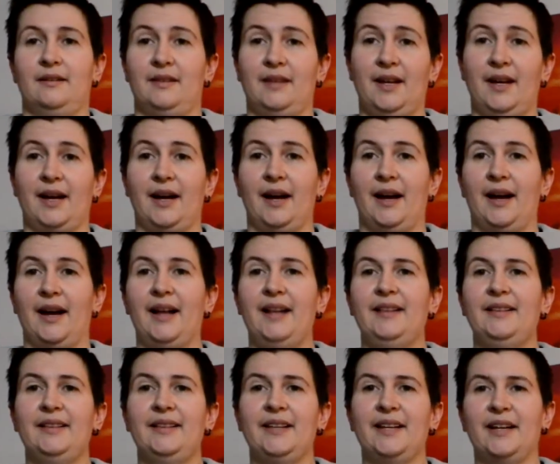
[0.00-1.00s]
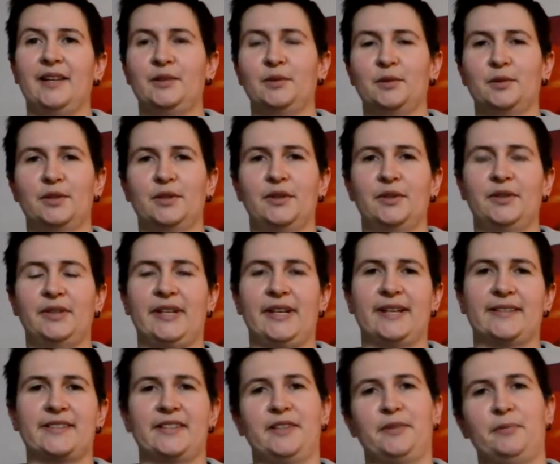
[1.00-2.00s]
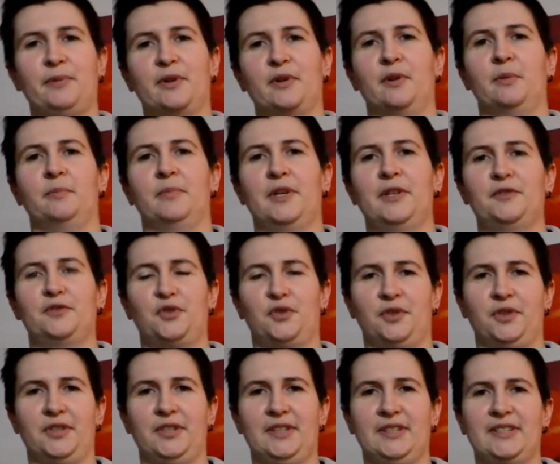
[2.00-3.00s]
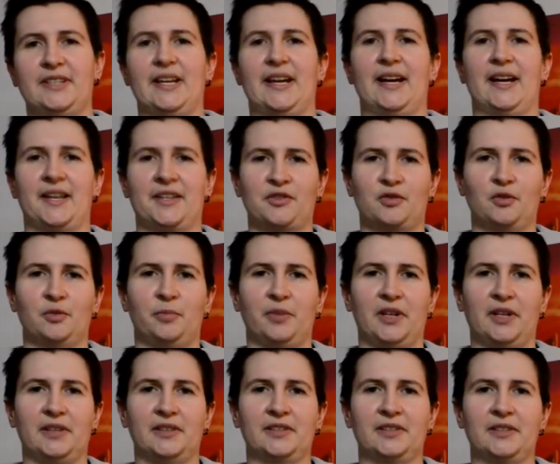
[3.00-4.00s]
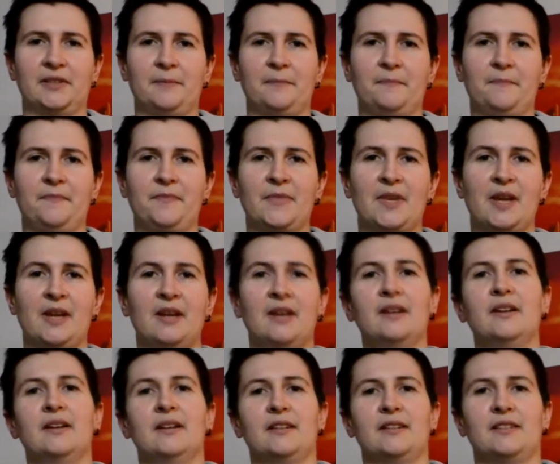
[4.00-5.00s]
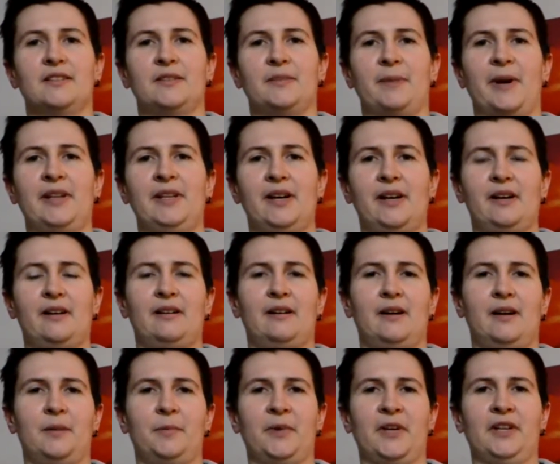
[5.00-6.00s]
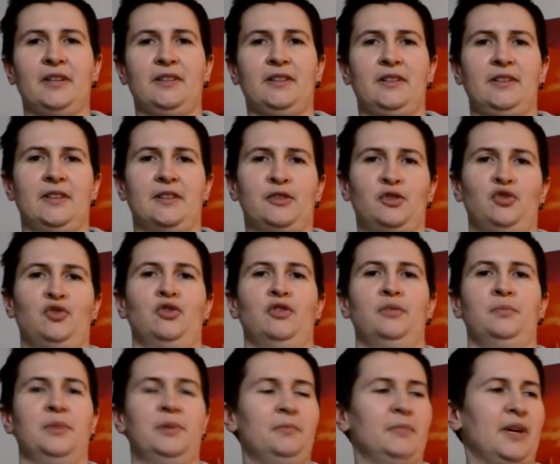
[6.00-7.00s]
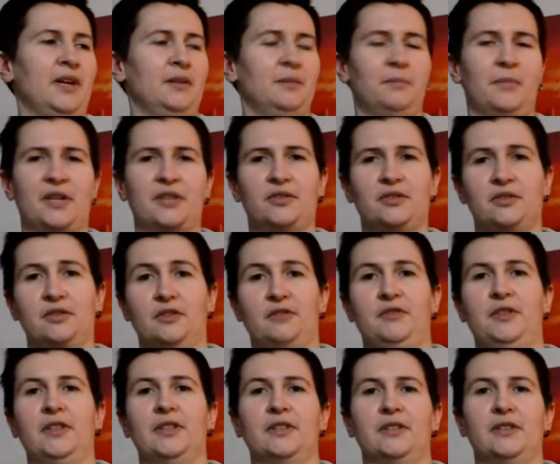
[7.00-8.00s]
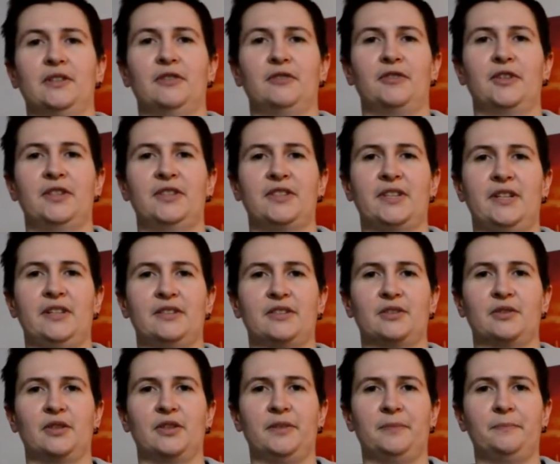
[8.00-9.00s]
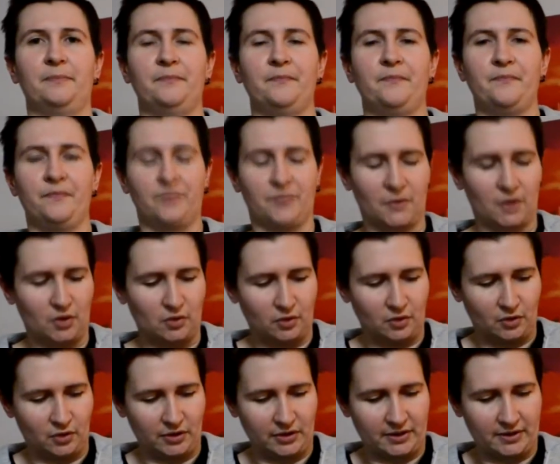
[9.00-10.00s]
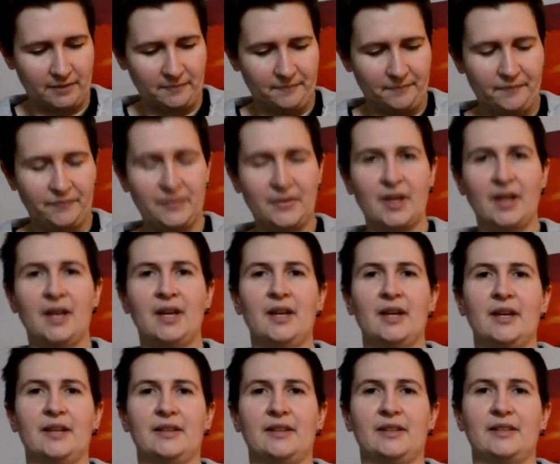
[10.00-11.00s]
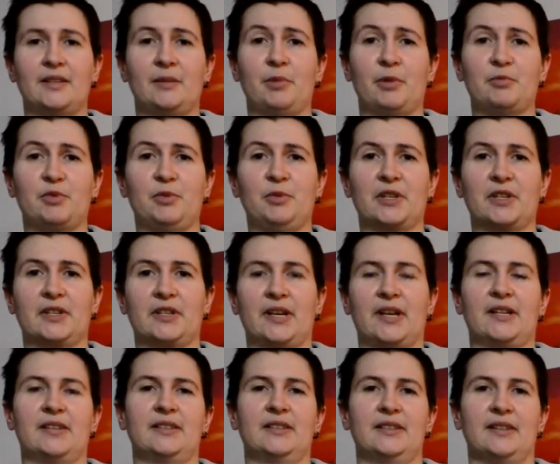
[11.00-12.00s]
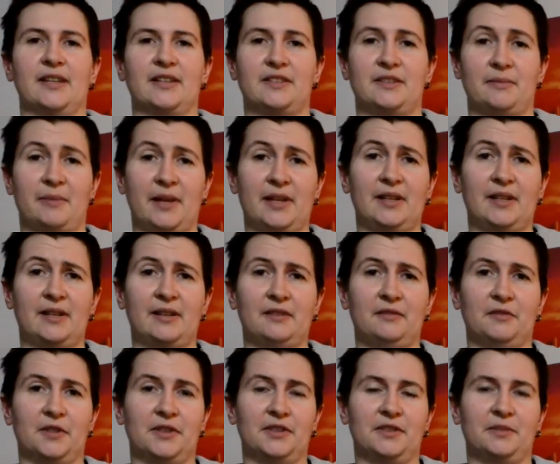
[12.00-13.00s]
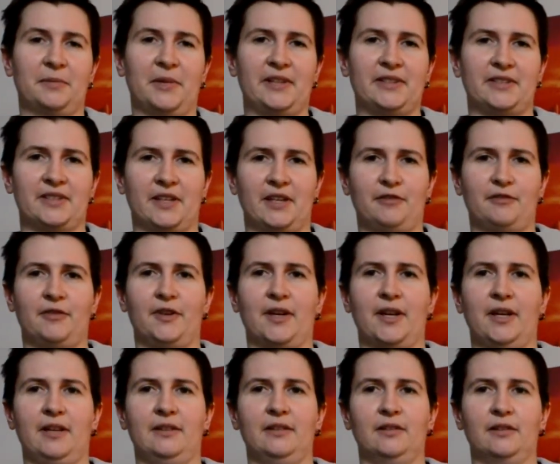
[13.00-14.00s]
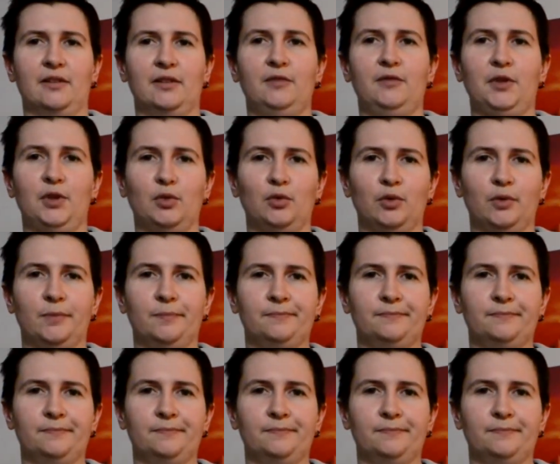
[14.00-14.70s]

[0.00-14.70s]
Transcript: Ja, halli, hallo und herzlich willkommen auf Shorties Astrobase. Zwei Jahre arbeite ich jetzt schon mit meinem Maxotov hier von Celestron und deshalb habe ich mir gedacht, nach zwei Jahren wird es mal Zeit für einen Review.